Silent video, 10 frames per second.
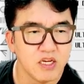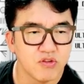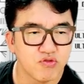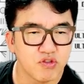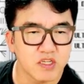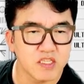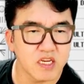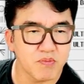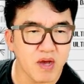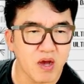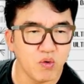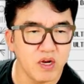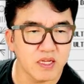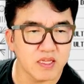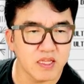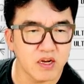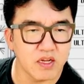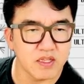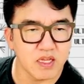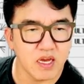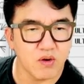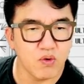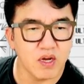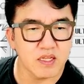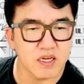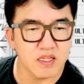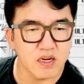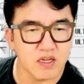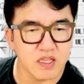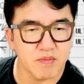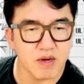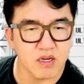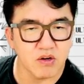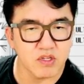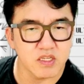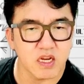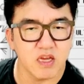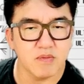주식시장이 막 올라갔다 내려갔다 올라갔다 내려갔다 막 이런 것들 있잖아요.